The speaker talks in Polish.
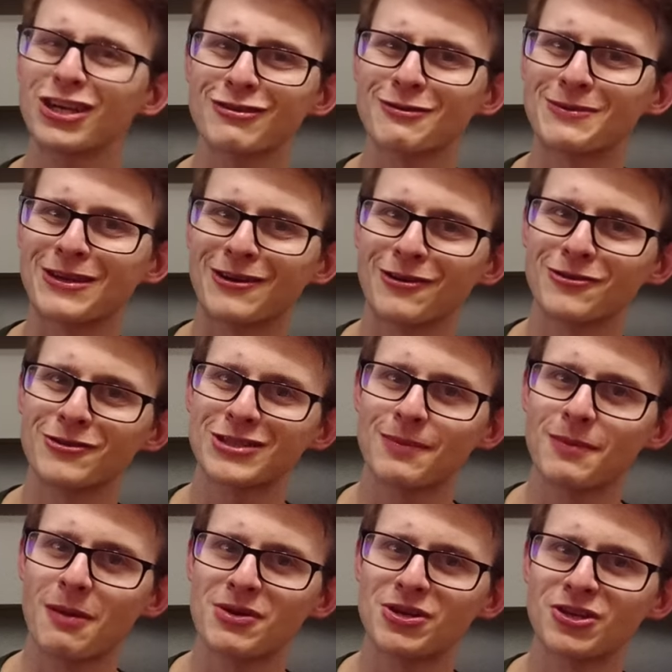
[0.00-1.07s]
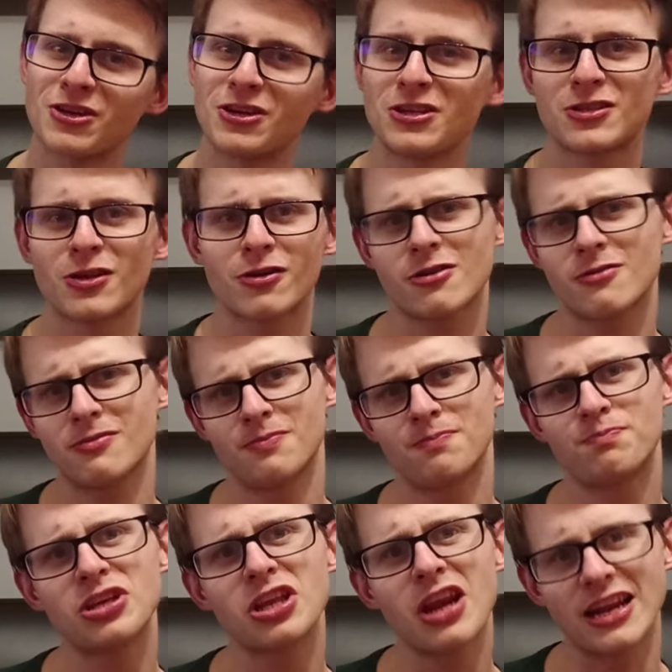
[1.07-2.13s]
przyszłym tygodniu zajmiemy się historią
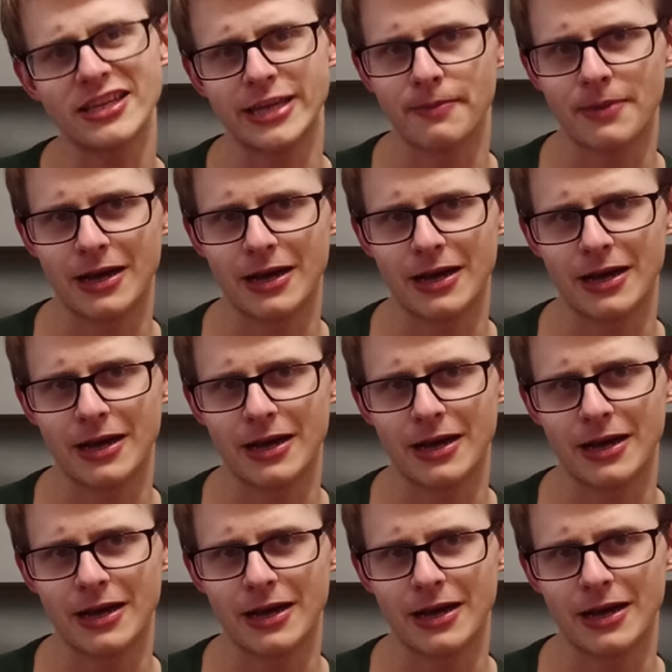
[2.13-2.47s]
Piranha